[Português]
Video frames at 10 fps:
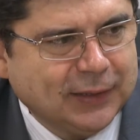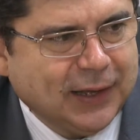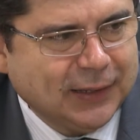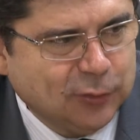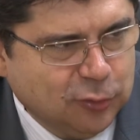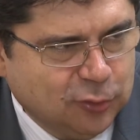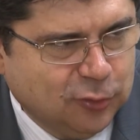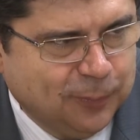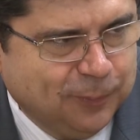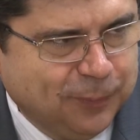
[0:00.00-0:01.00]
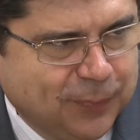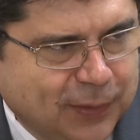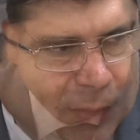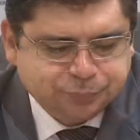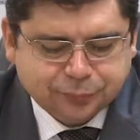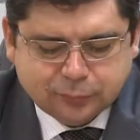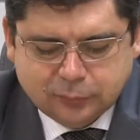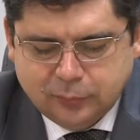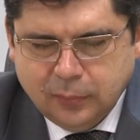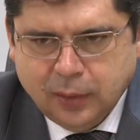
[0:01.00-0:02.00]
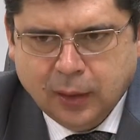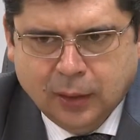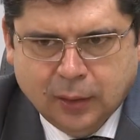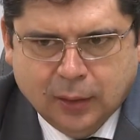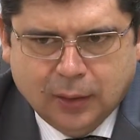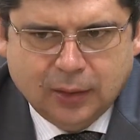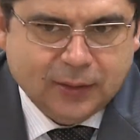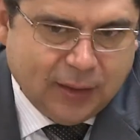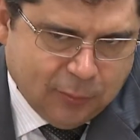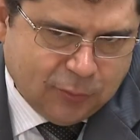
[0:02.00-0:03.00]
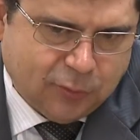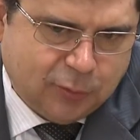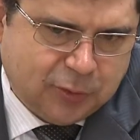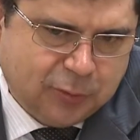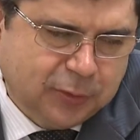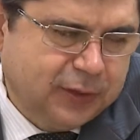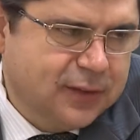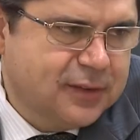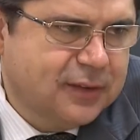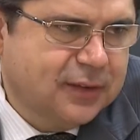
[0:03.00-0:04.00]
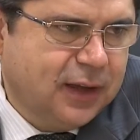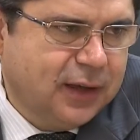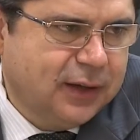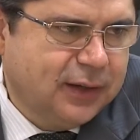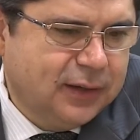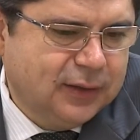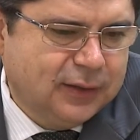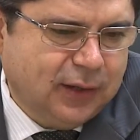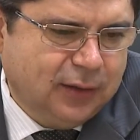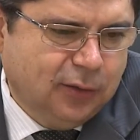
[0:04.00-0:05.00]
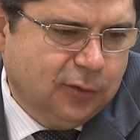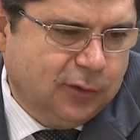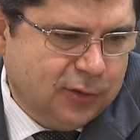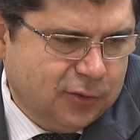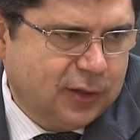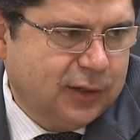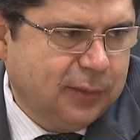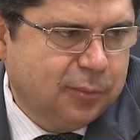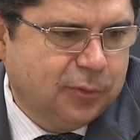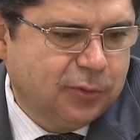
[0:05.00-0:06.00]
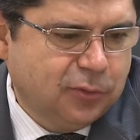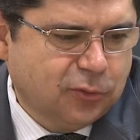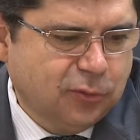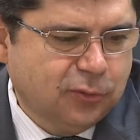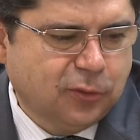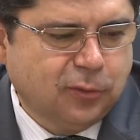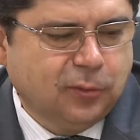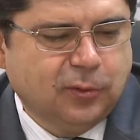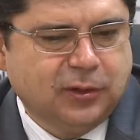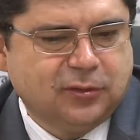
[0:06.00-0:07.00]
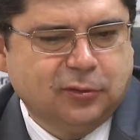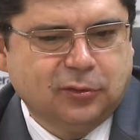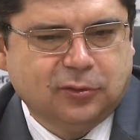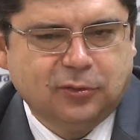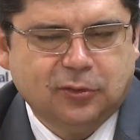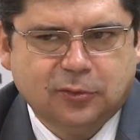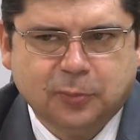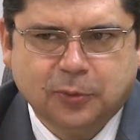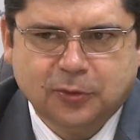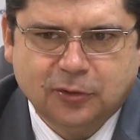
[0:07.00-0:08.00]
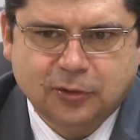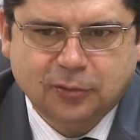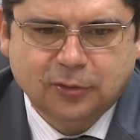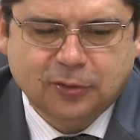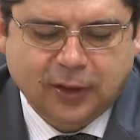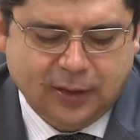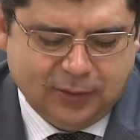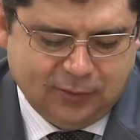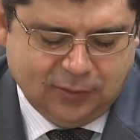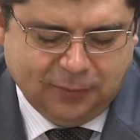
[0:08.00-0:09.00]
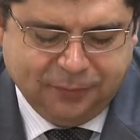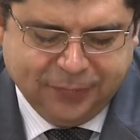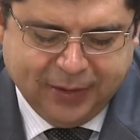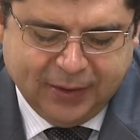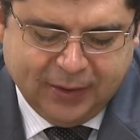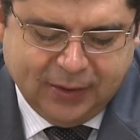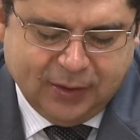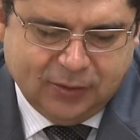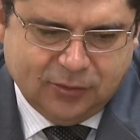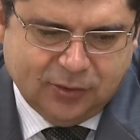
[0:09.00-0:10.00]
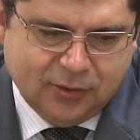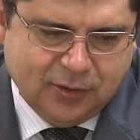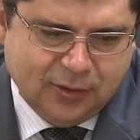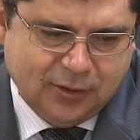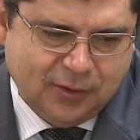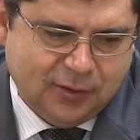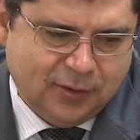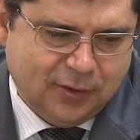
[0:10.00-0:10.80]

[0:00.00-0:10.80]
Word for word: de abril. Os atrasadinhos pagam multa 1% do imposto devido ou no mínimo R$ 165,74.